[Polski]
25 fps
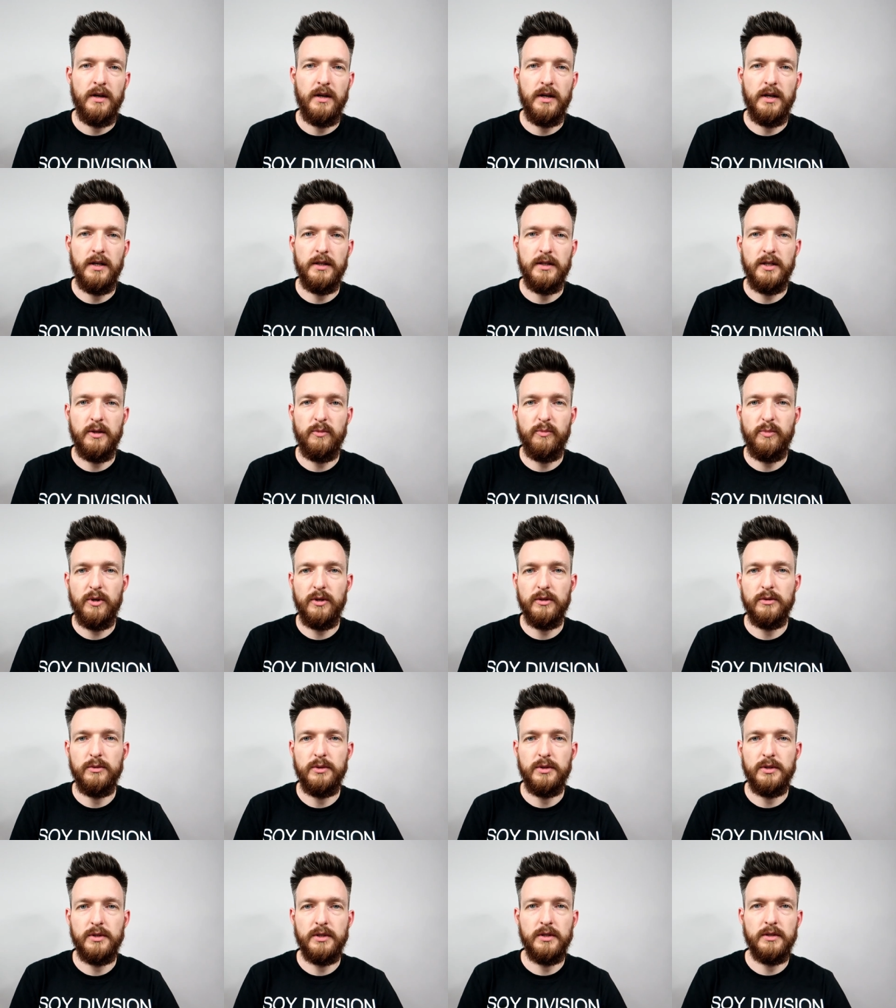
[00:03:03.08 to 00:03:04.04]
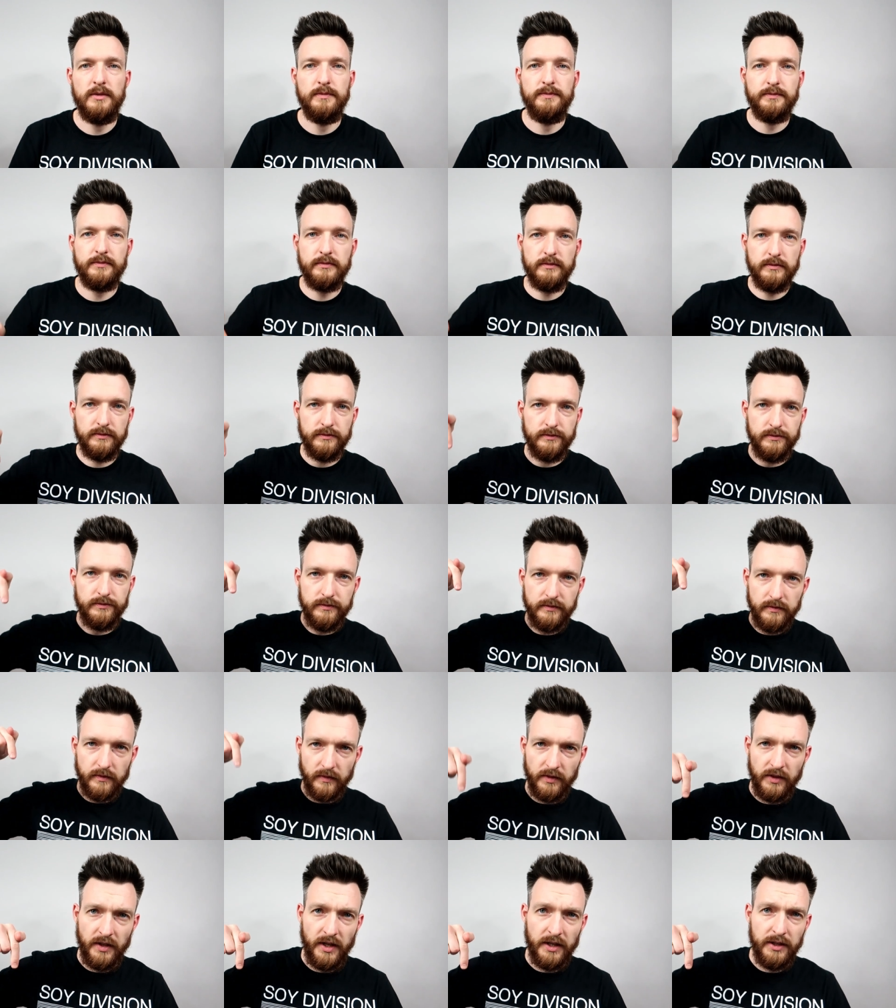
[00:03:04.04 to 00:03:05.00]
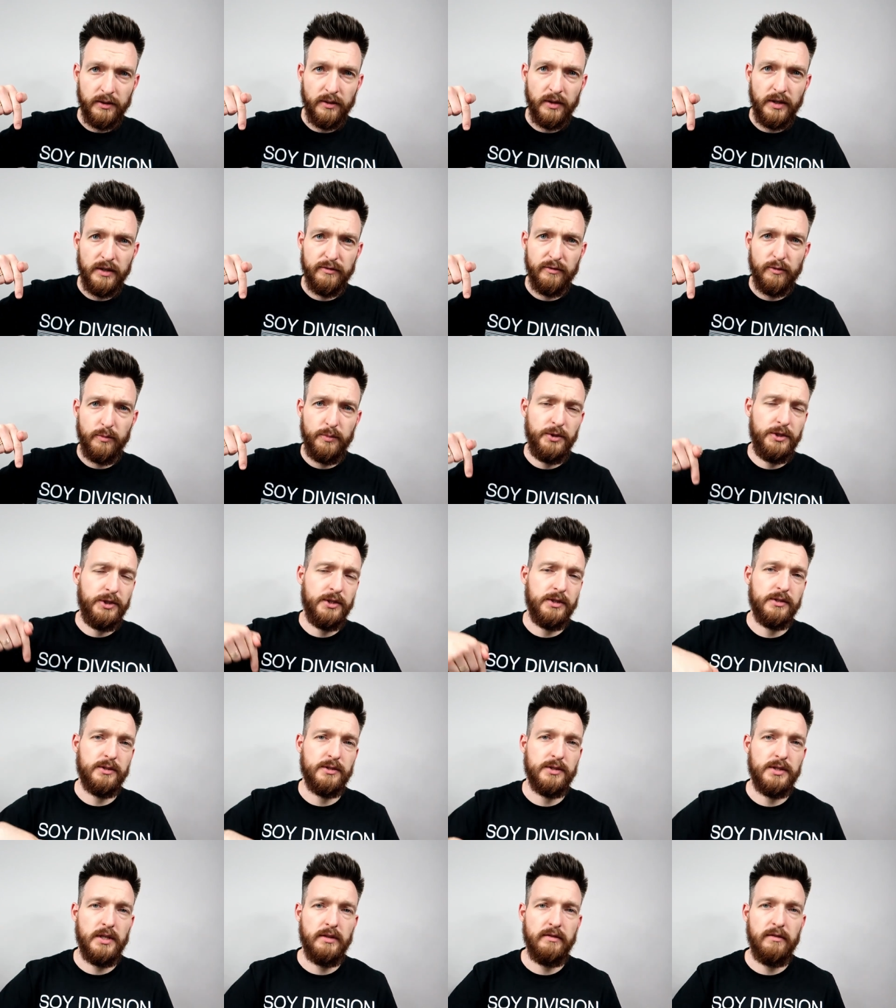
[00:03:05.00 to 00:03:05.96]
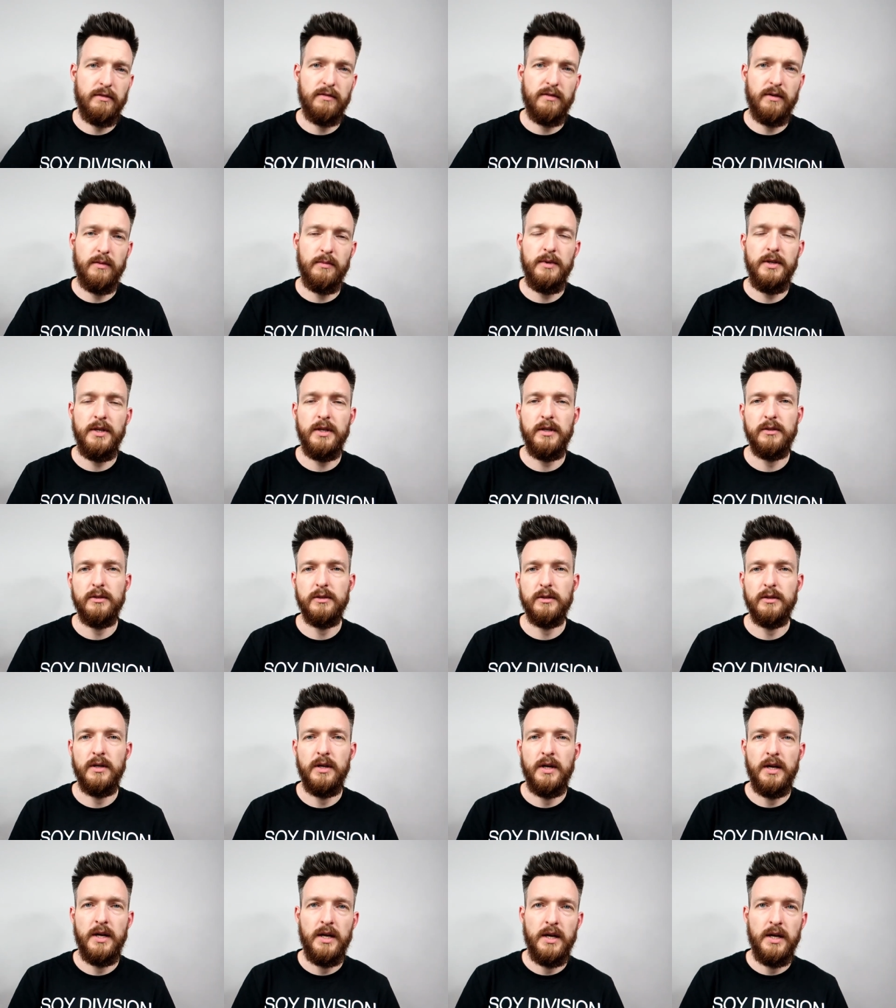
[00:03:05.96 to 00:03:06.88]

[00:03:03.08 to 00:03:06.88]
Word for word: e, ten produkt, na dole w opisie zostawię Wam link do